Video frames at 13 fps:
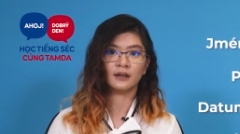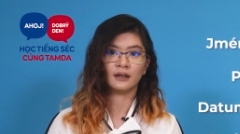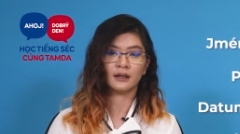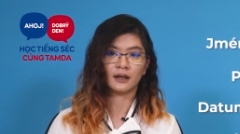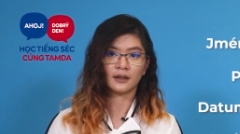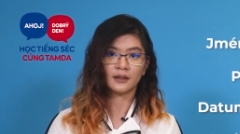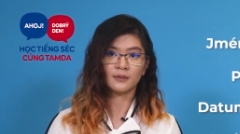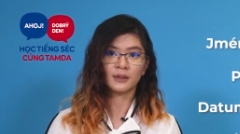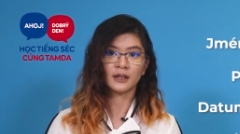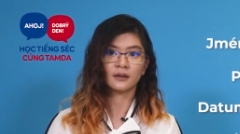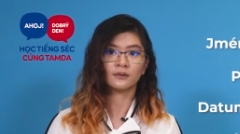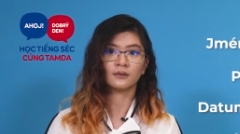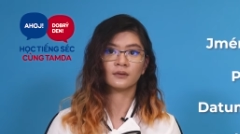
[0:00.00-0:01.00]
là
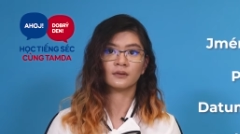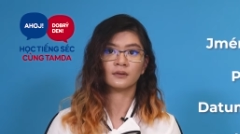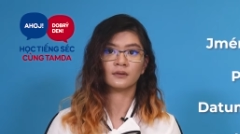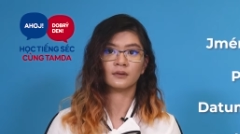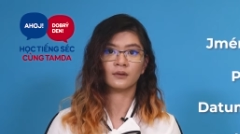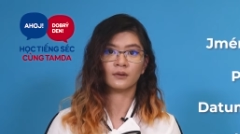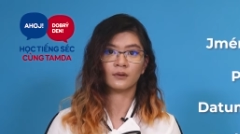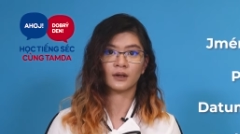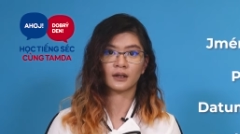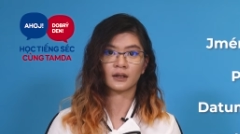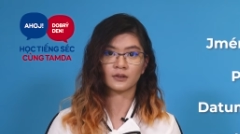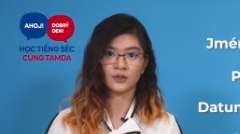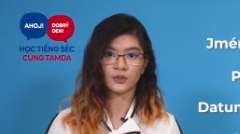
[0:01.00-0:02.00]
email
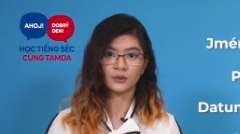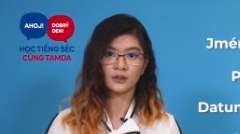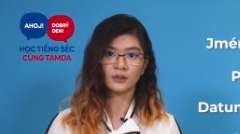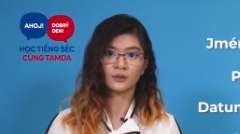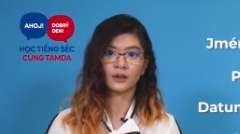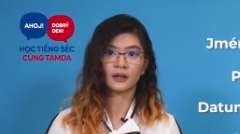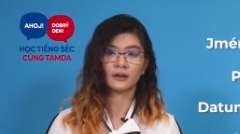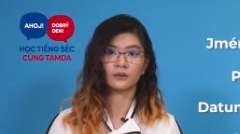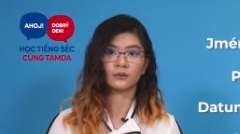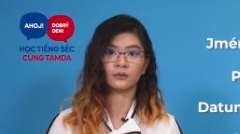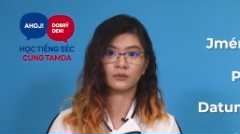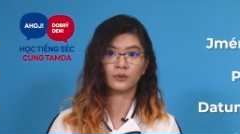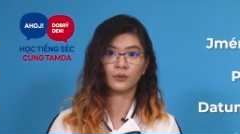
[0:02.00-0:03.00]
hoặc là số điện thoại
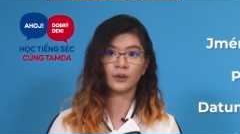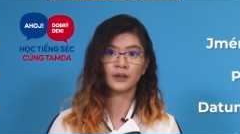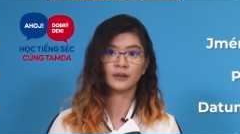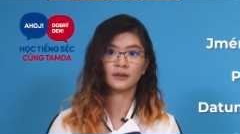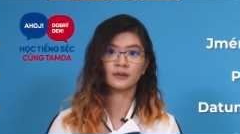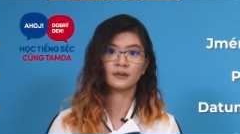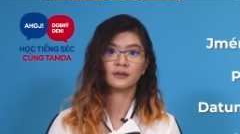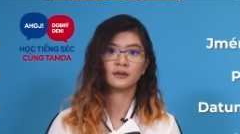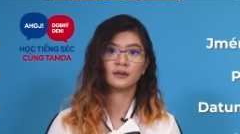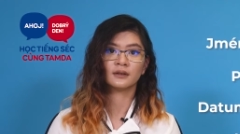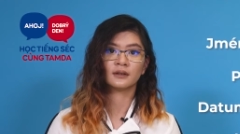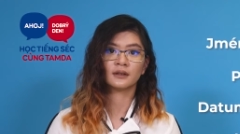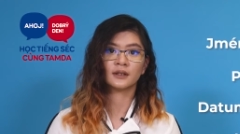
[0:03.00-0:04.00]
của phụ huynh.
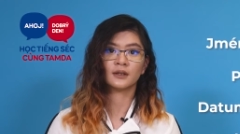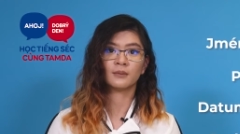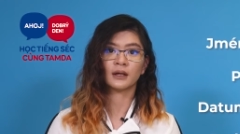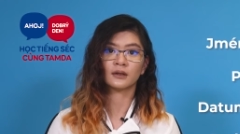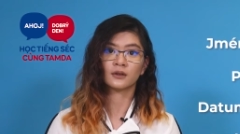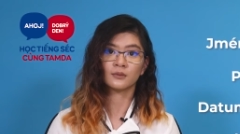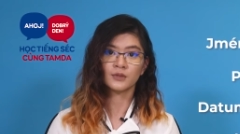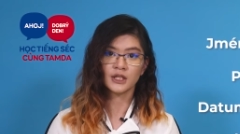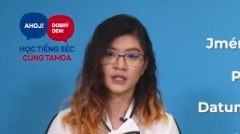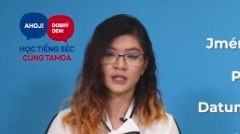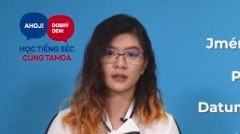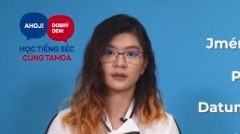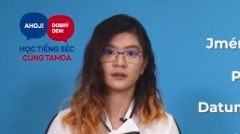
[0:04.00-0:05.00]
Khi bạn không chắc
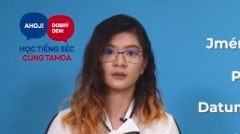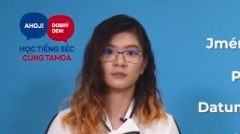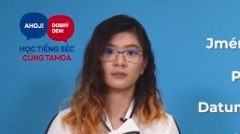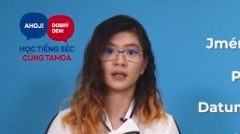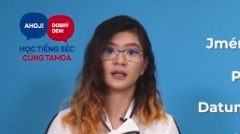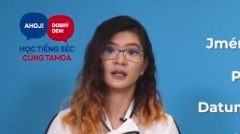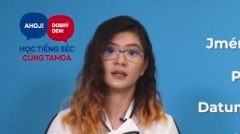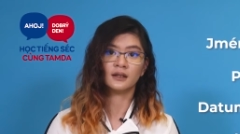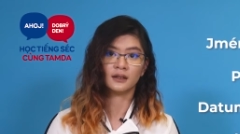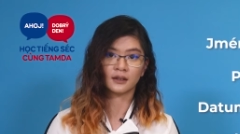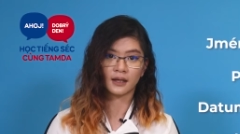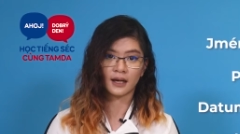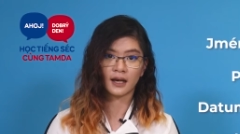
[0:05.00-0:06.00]
chắn, bạn nên
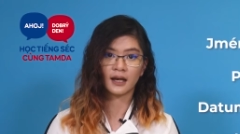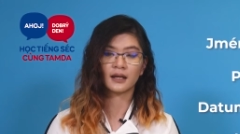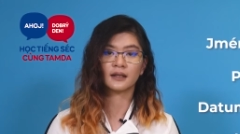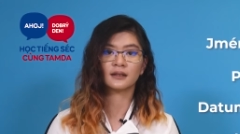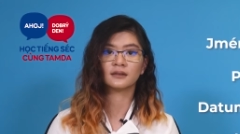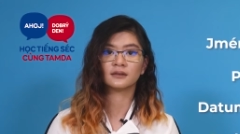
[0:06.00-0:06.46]
điền cả hai.